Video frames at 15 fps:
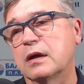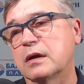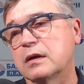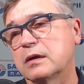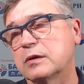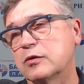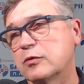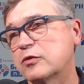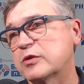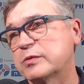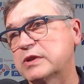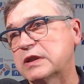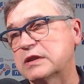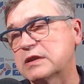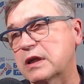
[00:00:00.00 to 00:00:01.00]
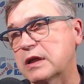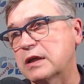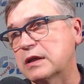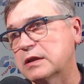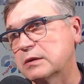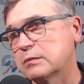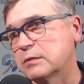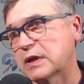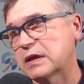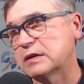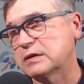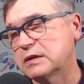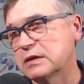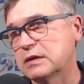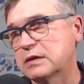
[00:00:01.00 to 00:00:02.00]
ну, может быть, рестораны,
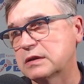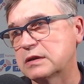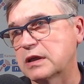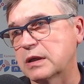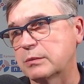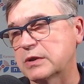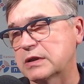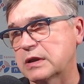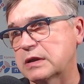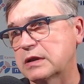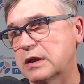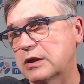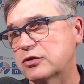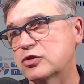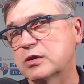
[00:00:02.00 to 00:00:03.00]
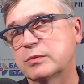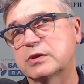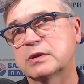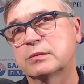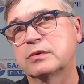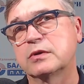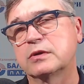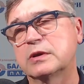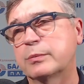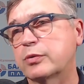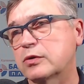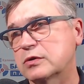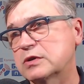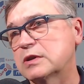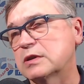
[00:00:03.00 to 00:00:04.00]
магазины там и так далее, чтобы это было не
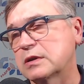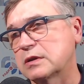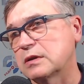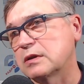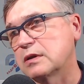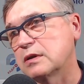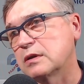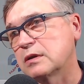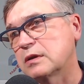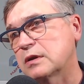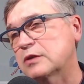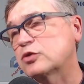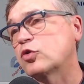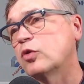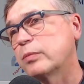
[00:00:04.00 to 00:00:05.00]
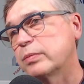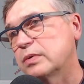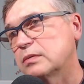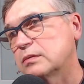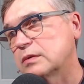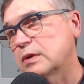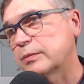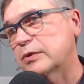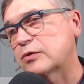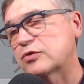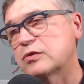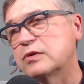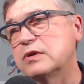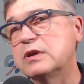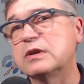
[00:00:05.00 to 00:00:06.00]
просто а, раскоп, да, потому
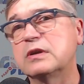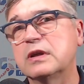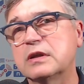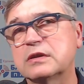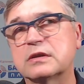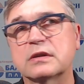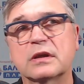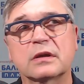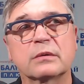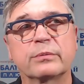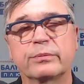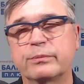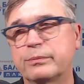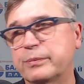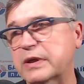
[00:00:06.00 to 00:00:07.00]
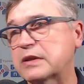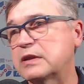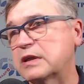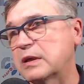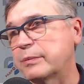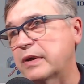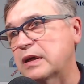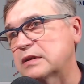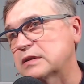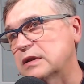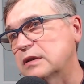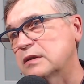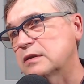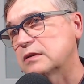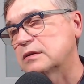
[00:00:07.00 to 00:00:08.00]
что он не как практика
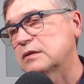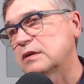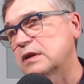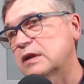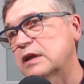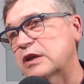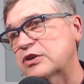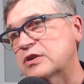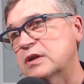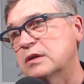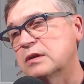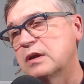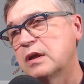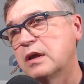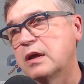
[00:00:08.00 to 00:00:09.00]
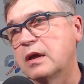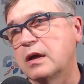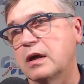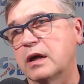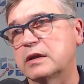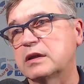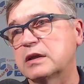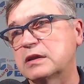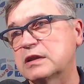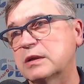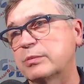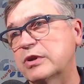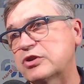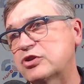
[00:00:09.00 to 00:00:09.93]
показала, для горожан – открытая